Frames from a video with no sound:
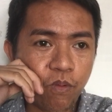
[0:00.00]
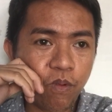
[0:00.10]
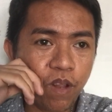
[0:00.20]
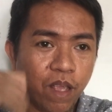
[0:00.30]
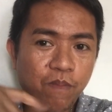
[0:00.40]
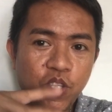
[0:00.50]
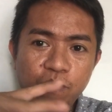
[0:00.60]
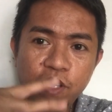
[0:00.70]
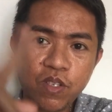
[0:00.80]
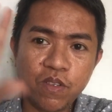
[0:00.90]
puro lang
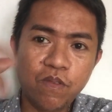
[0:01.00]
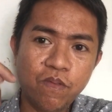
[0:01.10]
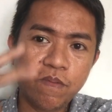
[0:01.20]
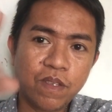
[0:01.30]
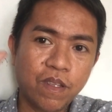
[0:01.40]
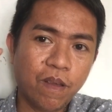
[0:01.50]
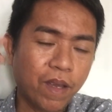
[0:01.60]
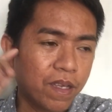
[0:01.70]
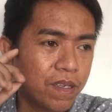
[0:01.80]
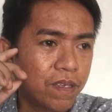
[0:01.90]
bisyo-bisyo dun
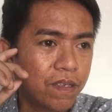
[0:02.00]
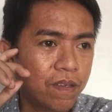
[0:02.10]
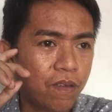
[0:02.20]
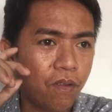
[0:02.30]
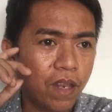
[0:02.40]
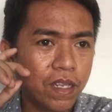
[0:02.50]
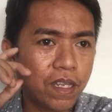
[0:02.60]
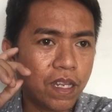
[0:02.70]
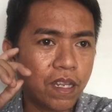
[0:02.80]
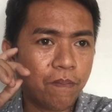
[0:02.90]
Diba? Yun lang
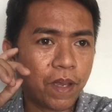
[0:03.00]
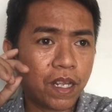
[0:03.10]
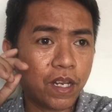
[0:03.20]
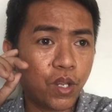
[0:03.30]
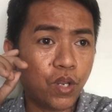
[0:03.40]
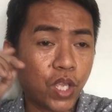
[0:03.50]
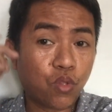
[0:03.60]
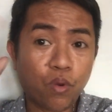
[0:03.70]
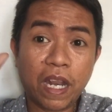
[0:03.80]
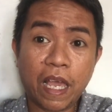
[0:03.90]
din na parang
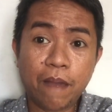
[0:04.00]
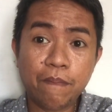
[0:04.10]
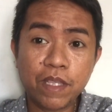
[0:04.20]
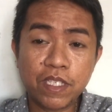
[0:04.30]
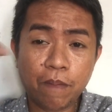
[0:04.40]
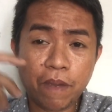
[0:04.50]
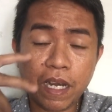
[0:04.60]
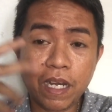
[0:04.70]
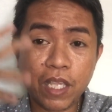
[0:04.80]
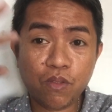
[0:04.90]
natural habit siya.
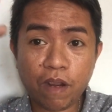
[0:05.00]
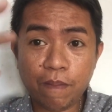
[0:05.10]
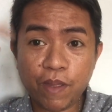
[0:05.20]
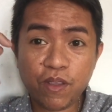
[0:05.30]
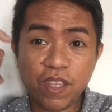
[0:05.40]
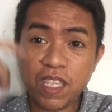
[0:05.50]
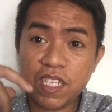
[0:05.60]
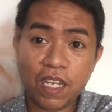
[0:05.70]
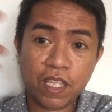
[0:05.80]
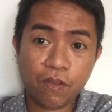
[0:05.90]
Parang natural pero hindi
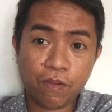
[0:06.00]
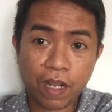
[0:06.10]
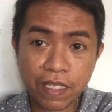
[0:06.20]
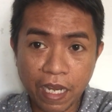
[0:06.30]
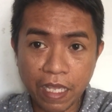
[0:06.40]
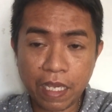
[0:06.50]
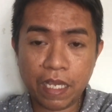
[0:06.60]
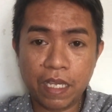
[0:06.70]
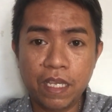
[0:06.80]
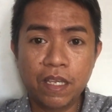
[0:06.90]
siya natural
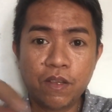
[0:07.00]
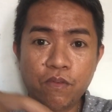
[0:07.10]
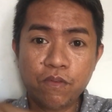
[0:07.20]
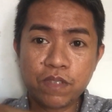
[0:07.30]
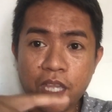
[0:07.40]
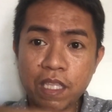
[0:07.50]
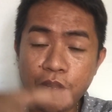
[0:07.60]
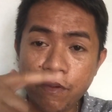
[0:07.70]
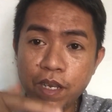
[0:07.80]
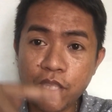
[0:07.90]
talaga. Kung
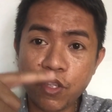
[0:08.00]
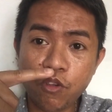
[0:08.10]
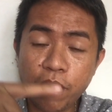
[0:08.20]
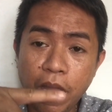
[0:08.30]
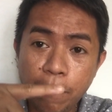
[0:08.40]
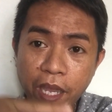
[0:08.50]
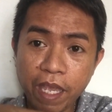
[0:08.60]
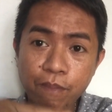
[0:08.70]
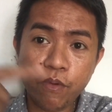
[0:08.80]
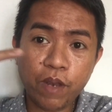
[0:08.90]
tatanungin natin yung mga
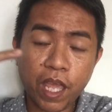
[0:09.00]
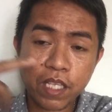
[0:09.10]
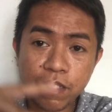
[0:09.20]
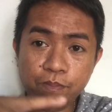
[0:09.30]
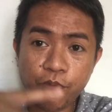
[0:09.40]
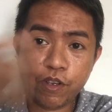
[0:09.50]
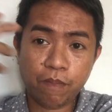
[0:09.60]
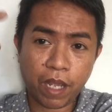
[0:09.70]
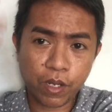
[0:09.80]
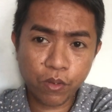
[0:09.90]
Bible expert,
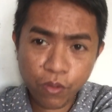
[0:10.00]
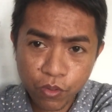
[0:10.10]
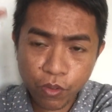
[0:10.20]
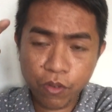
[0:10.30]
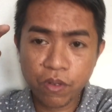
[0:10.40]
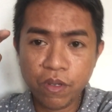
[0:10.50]
mga doktor,